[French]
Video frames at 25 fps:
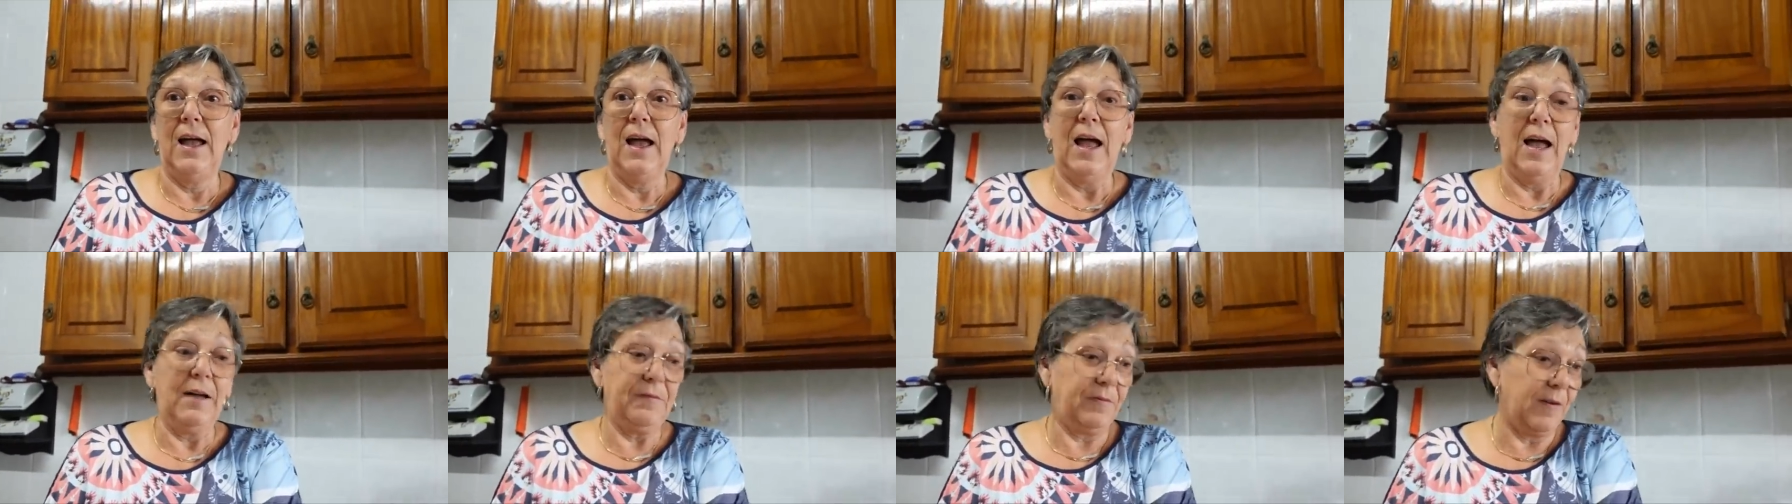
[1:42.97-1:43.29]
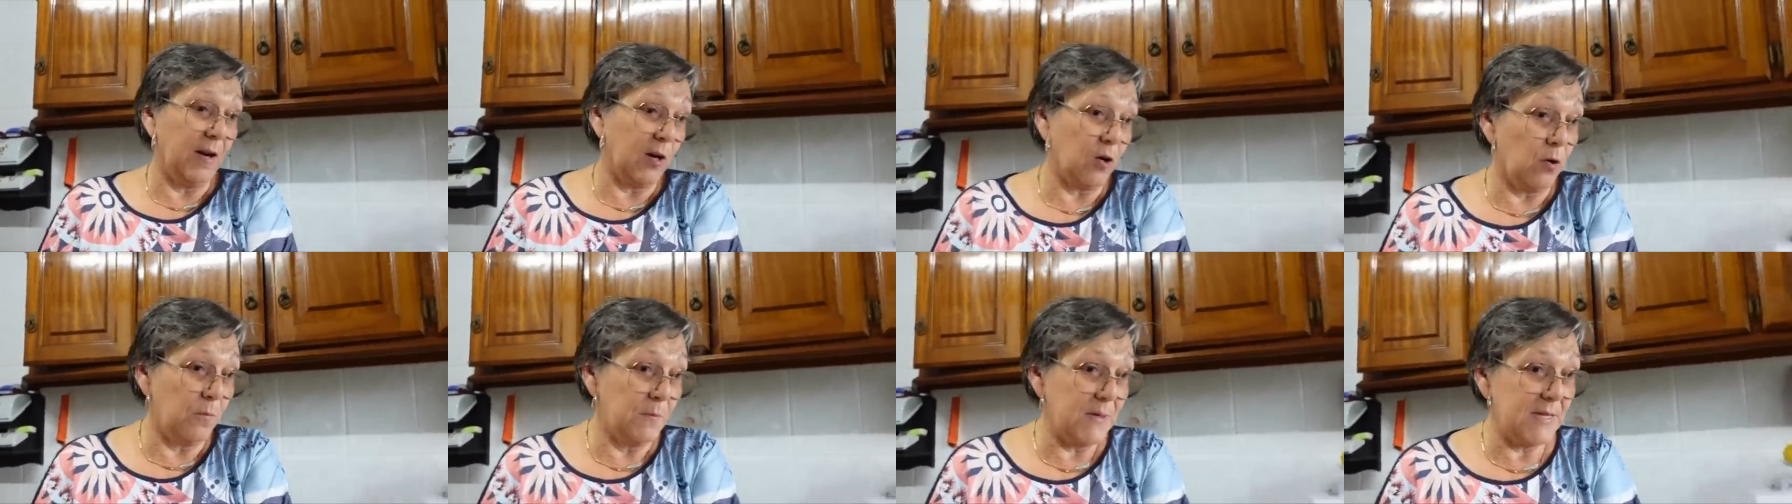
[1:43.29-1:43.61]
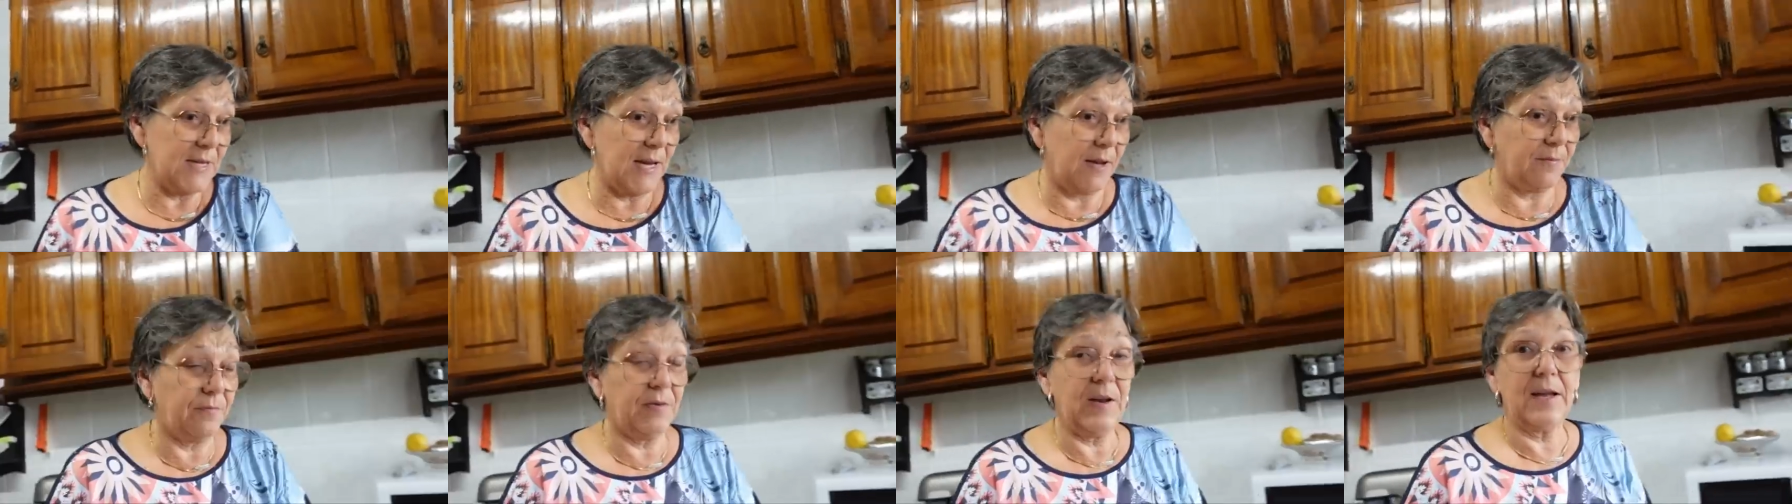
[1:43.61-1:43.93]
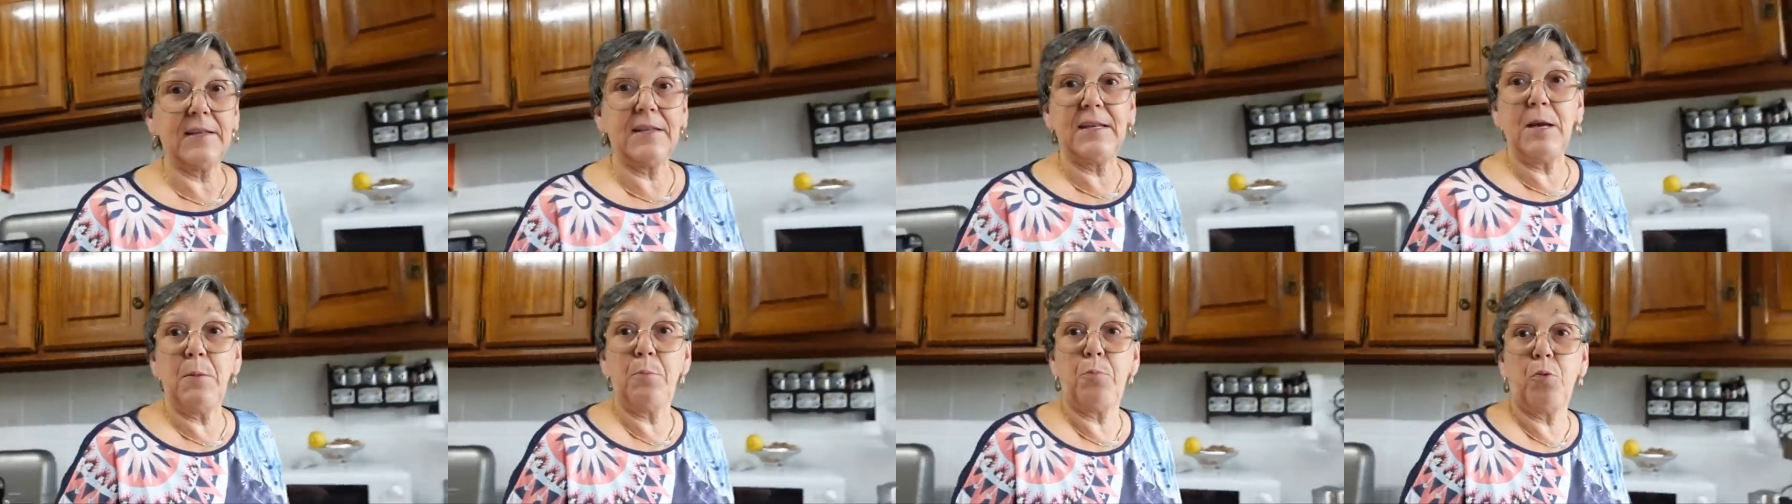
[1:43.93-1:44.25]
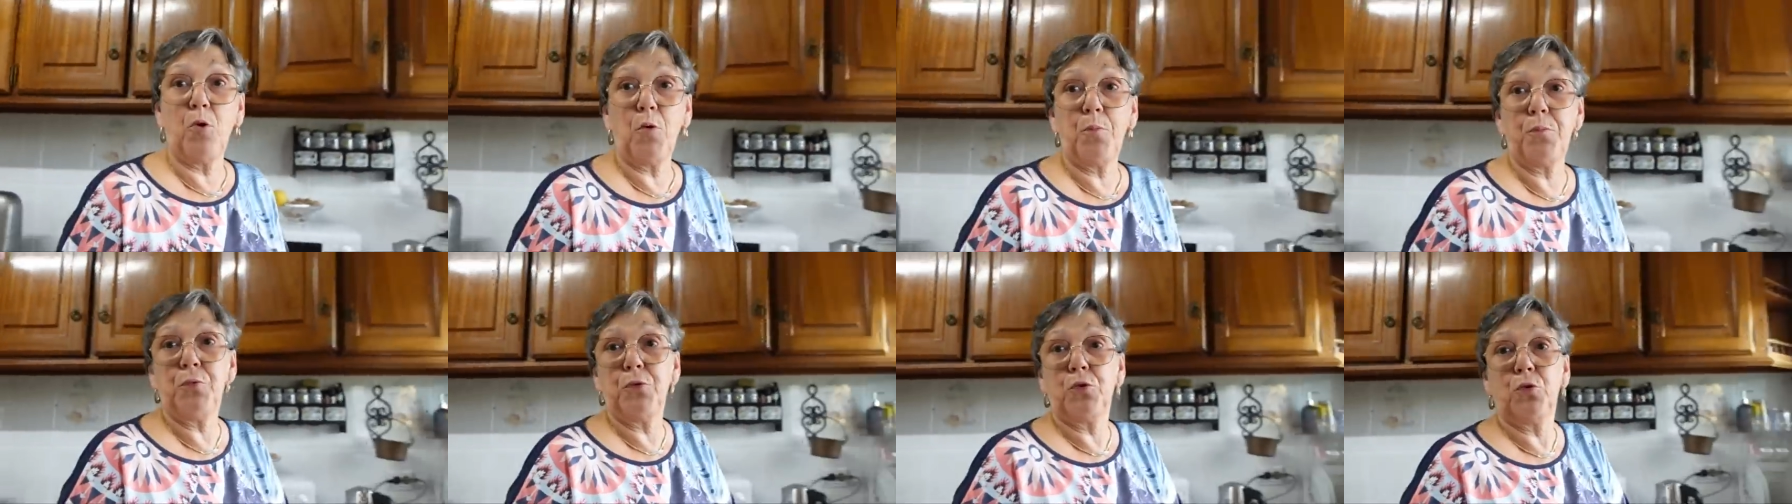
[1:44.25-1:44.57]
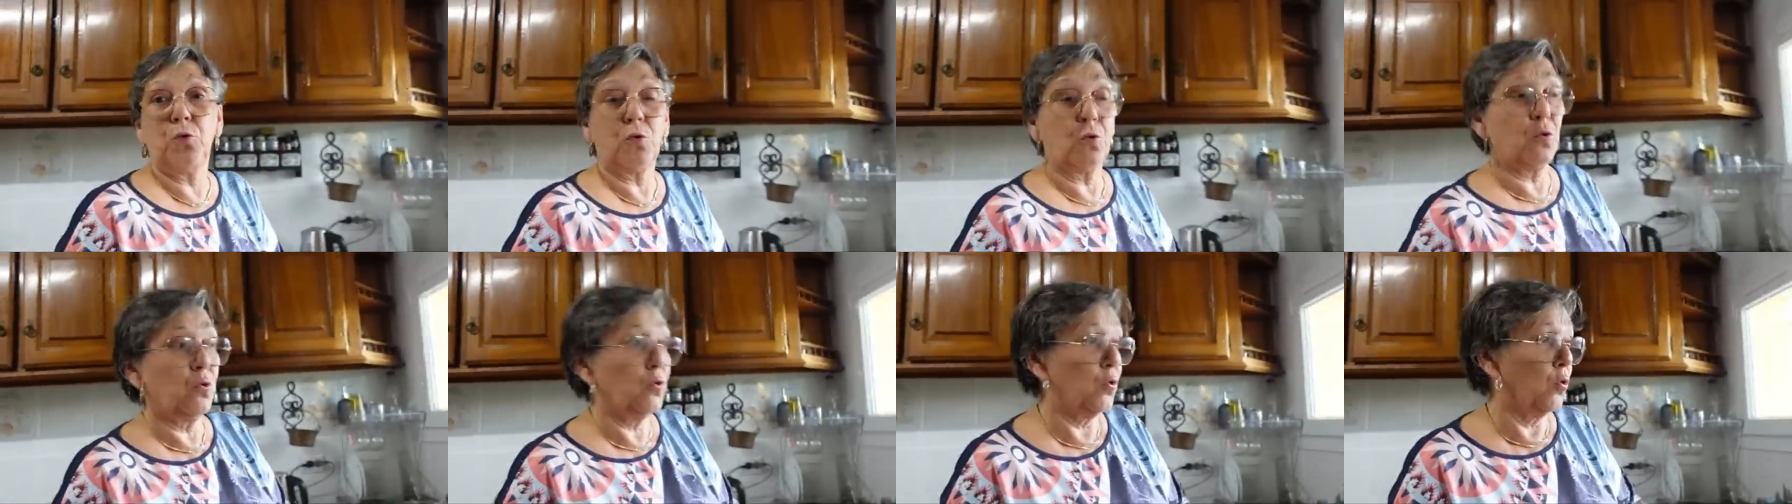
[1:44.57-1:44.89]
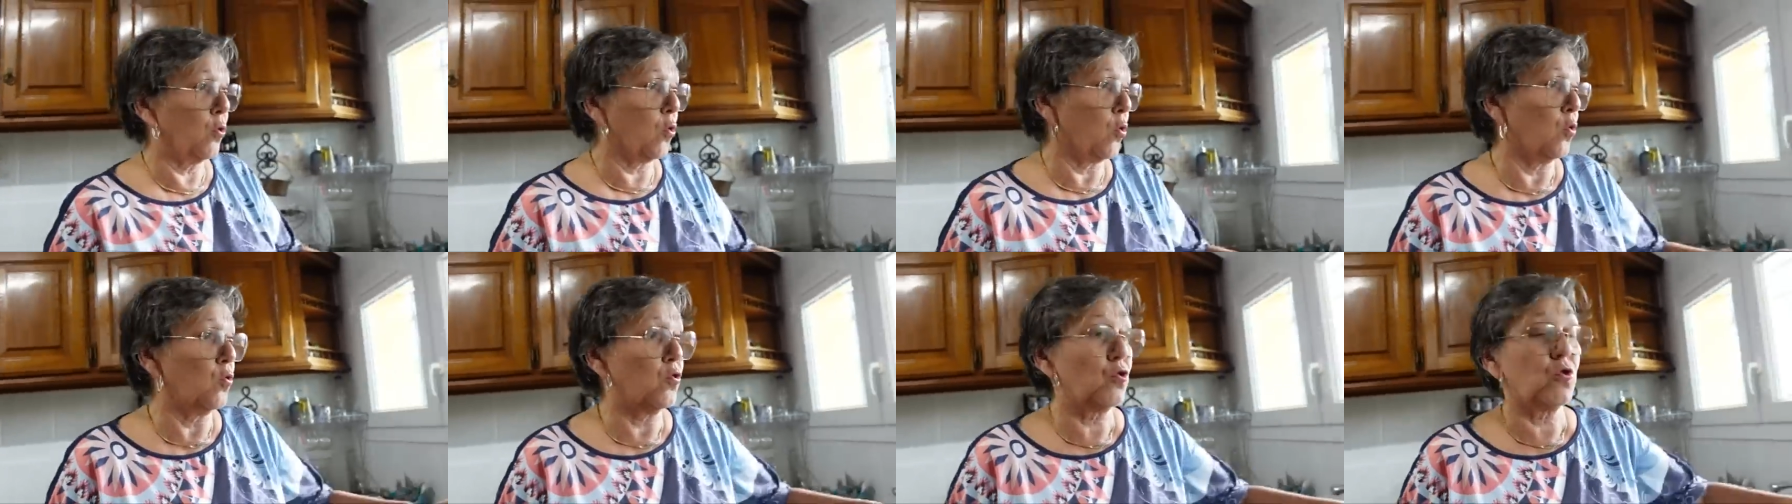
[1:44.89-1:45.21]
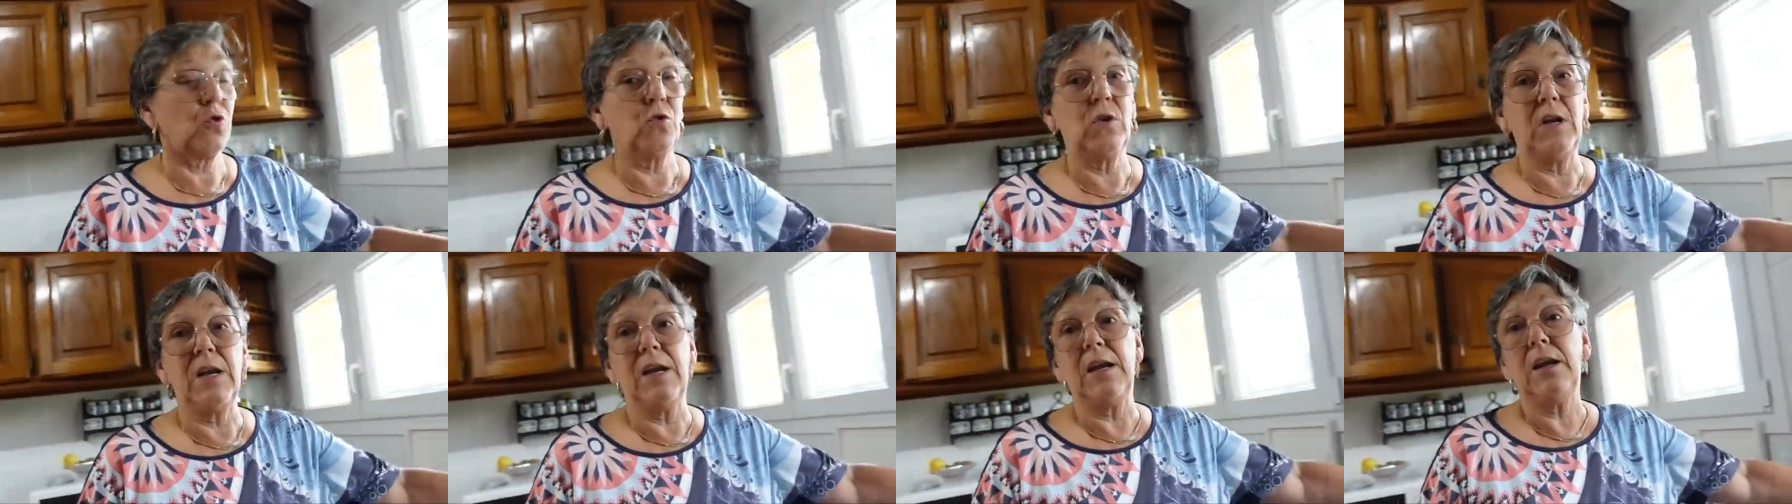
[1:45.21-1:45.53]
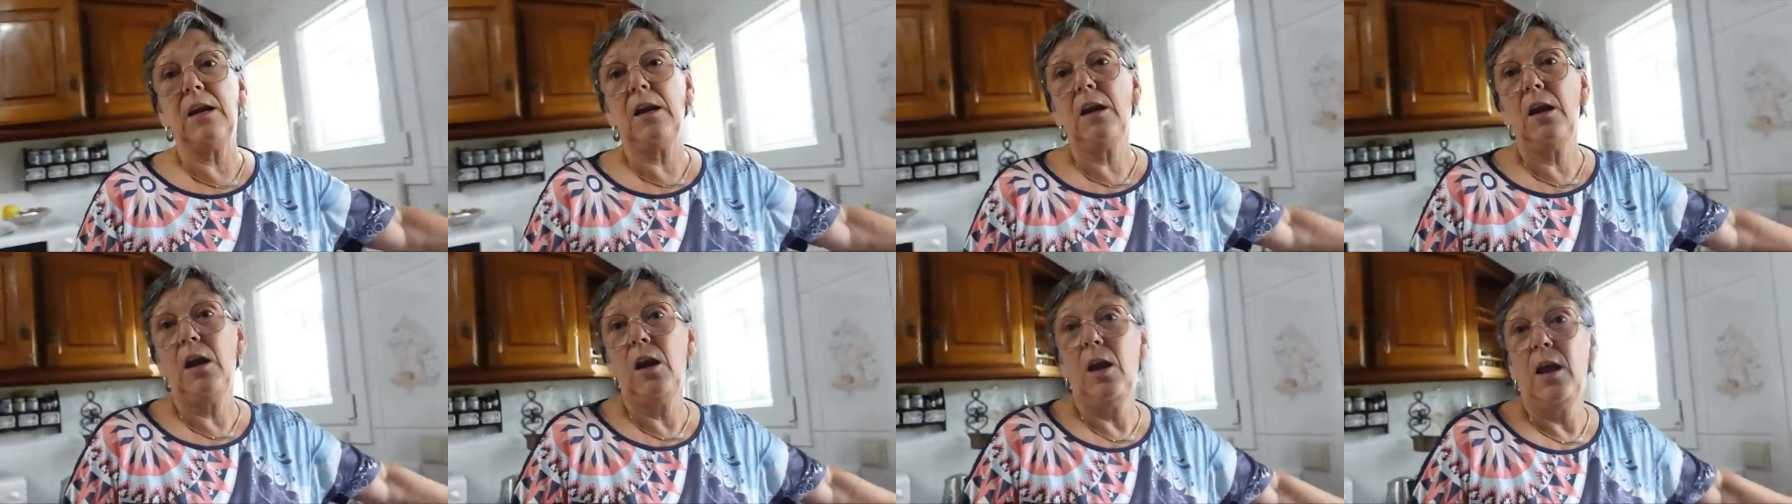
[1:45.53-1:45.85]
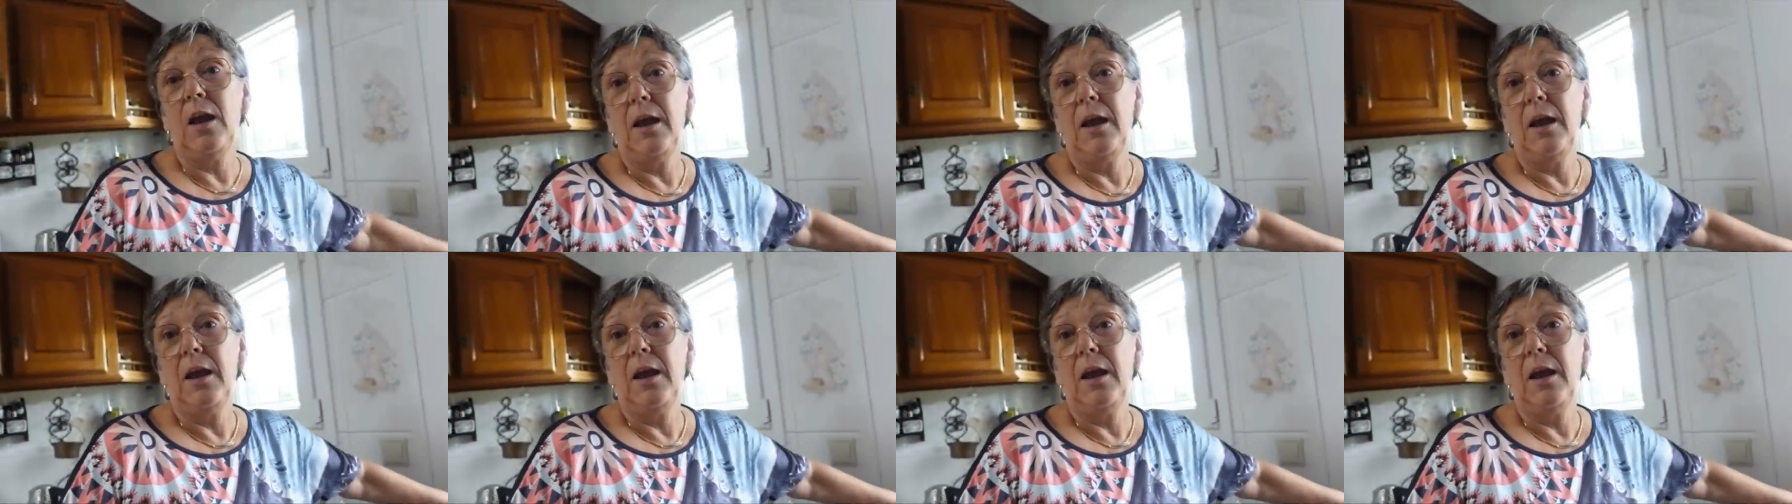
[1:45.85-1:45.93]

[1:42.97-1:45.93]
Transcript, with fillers: à faire comme ça, faire des pots plutôt que de congeler.